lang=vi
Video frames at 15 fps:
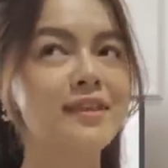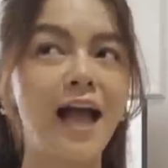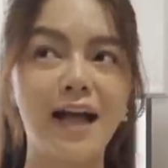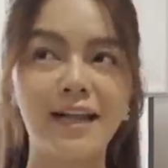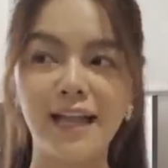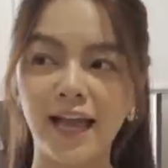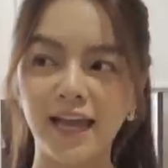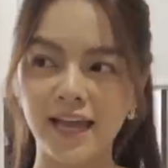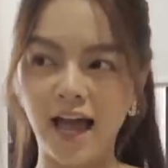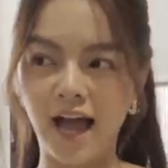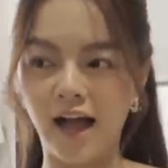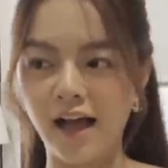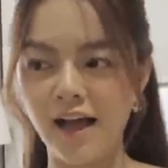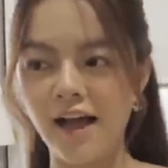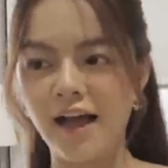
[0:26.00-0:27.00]
tháng này
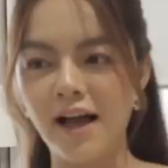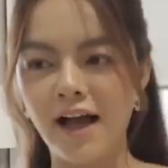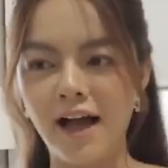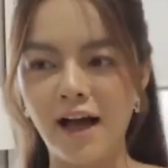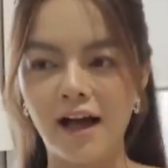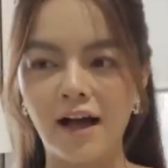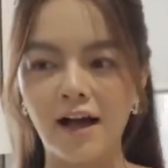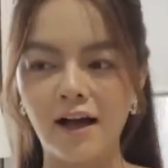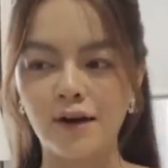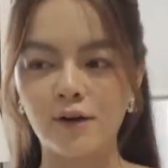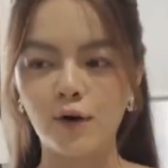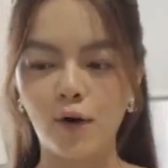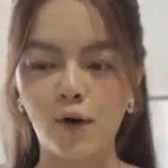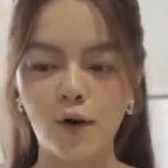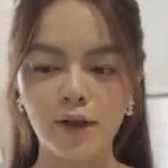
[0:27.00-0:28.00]
hả? Ừ. À,
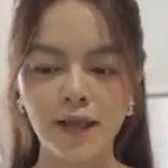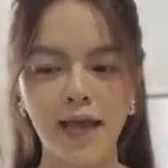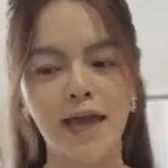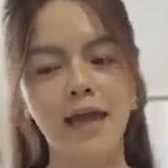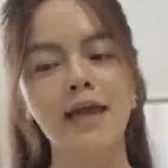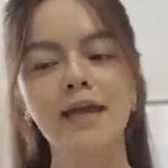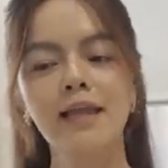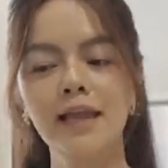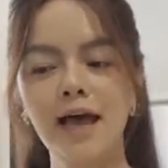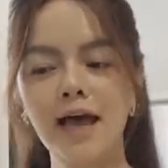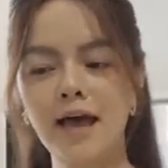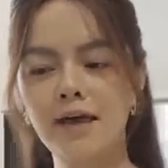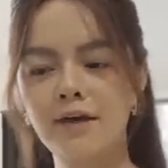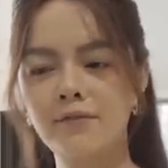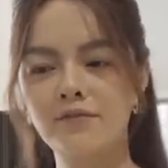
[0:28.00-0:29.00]
có lẽ
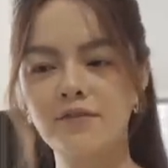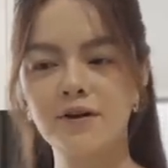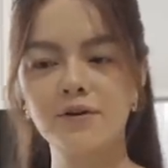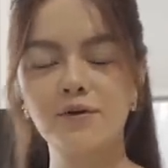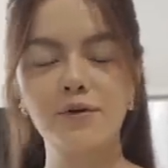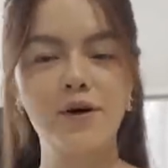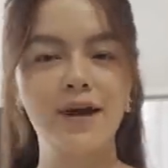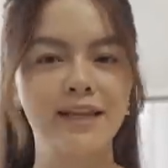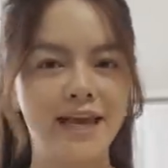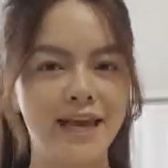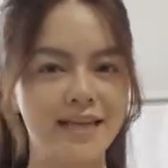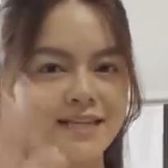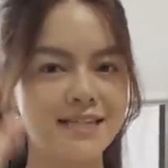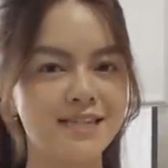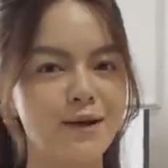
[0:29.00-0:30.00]
là việc hoàn
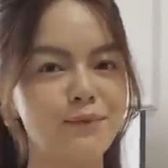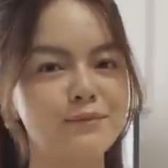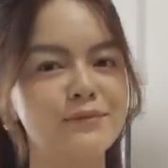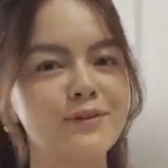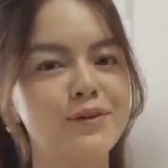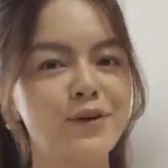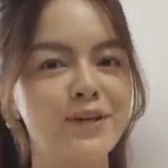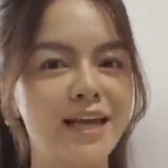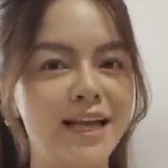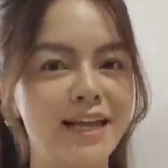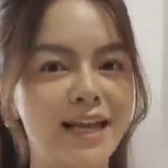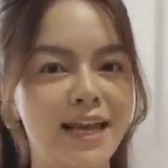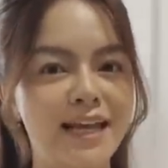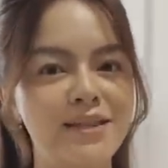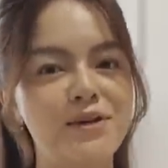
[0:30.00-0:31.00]
thành xong ngôi nhà
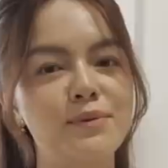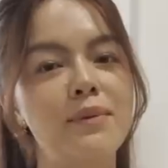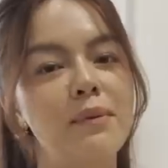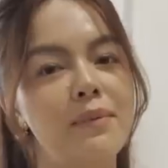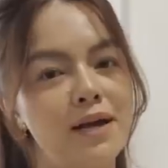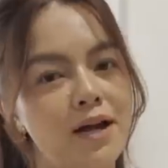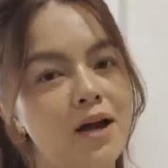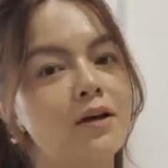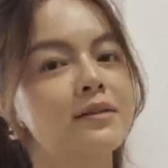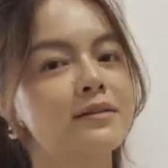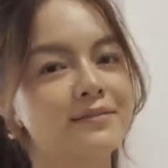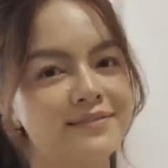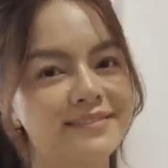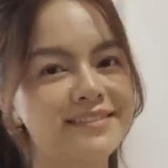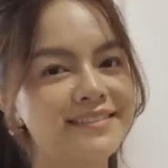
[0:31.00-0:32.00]
này cho ba mẹ con.
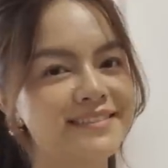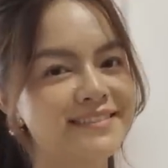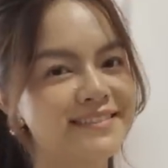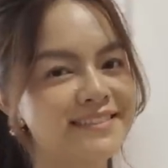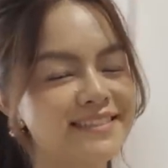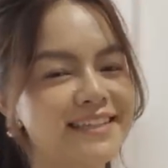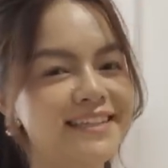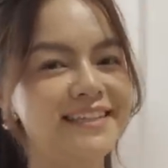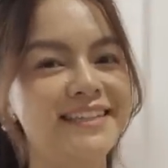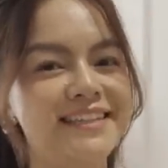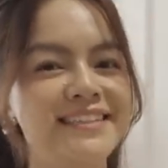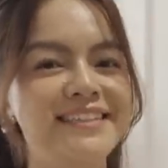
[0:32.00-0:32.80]
À,